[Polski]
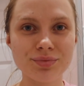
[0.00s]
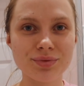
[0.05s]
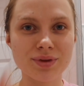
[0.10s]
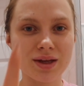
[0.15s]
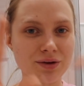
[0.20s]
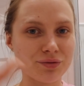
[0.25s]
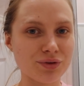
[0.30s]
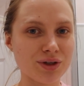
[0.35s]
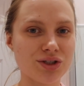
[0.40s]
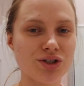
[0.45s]

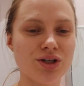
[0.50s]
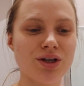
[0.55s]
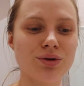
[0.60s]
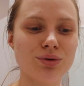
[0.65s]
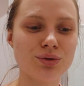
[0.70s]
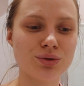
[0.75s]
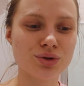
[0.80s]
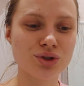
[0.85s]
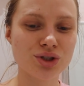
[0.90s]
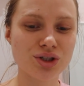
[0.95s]
tak wiecie,
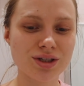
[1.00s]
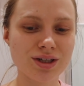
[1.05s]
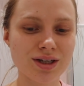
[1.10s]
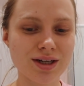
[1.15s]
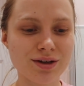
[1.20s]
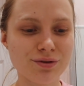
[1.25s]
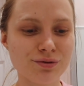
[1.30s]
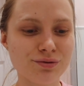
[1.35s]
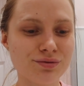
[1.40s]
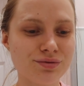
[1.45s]
już e,
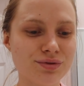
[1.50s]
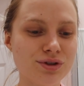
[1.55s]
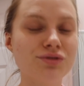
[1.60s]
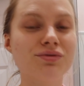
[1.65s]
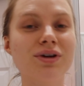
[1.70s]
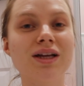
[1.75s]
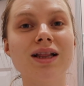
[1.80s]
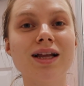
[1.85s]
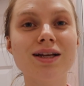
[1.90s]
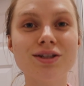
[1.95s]
w
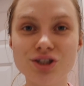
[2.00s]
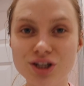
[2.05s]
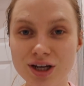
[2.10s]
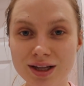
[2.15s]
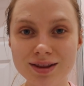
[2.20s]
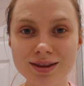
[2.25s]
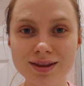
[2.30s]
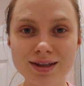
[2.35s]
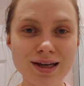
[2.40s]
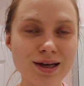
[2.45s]
świetle
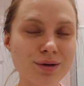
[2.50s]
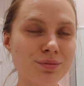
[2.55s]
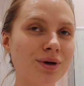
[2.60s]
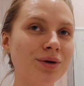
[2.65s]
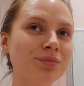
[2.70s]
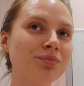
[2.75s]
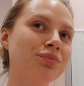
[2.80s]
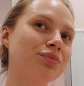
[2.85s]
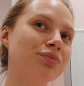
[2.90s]
dziennym,